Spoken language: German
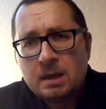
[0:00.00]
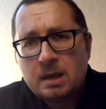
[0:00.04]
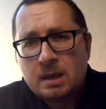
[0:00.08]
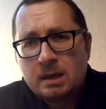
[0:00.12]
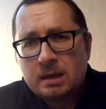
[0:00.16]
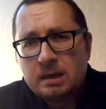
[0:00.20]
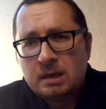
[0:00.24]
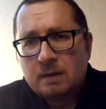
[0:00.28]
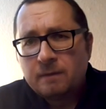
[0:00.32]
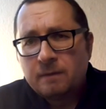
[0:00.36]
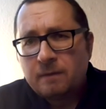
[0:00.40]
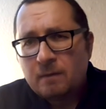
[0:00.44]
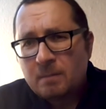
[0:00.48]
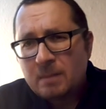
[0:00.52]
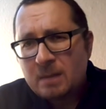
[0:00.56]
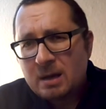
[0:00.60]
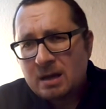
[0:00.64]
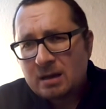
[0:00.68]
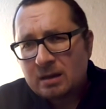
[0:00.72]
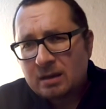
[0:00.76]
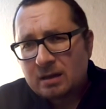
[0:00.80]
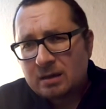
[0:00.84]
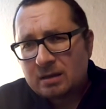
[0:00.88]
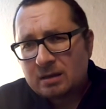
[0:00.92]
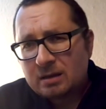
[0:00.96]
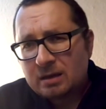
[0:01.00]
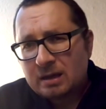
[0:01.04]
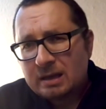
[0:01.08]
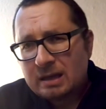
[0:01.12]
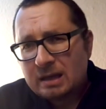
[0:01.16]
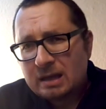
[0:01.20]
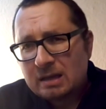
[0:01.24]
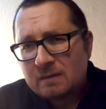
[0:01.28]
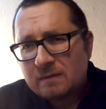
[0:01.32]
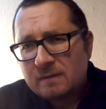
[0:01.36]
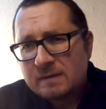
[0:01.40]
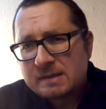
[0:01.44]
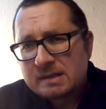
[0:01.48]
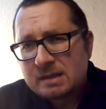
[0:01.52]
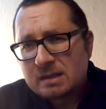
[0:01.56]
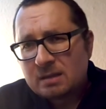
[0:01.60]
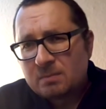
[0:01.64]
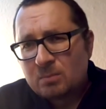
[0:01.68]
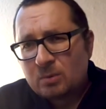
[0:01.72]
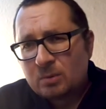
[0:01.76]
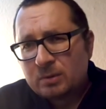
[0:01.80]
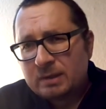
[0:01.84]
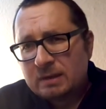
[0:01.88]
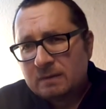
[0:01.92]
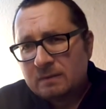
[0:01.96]
Hier vermag eine gewisse
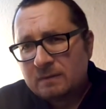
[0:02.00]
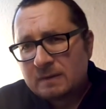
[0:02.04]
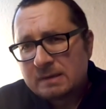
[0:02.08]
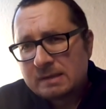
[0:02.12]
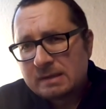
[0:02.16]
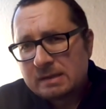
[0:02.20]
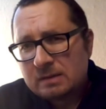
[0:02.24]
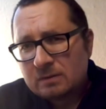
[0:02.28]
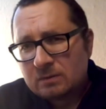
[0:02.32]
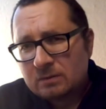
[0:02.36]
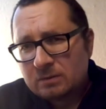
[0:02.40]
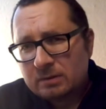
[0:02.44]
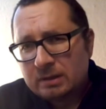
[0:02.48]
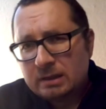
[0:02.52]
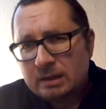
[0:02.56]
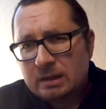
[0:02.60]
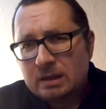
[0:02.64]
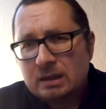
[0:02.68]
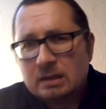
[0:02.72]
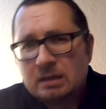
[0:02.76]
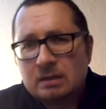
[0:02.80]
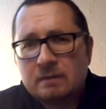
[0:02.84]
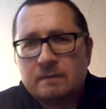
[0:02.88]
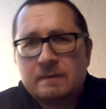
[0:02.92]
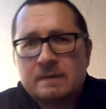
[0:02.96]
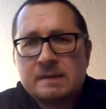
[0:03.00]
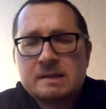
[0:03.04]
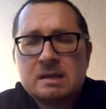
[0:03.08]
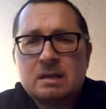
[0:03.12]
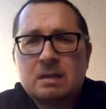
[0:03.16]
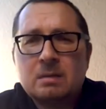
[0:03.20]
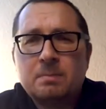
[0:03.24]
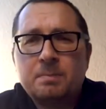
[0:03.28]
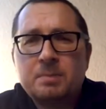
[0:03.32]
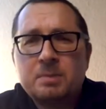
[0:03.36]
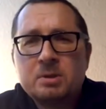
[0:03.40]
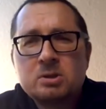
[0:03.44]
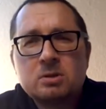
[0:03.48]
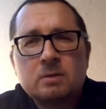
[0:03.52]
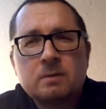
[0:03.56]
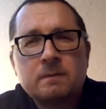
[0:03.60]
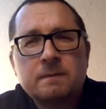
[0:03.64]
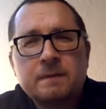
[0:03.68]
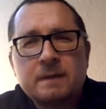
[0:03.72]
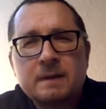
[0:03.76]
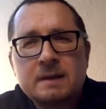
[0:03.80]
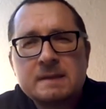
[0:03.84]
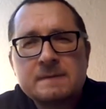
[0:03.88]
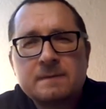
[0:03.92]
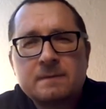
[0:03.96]
Motivation liegen, weshalb Bischof
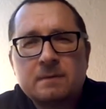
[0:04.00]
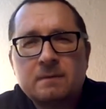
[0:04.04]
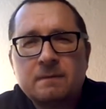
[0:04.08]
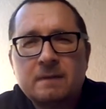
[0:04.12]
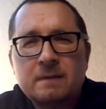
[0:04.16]
Franz von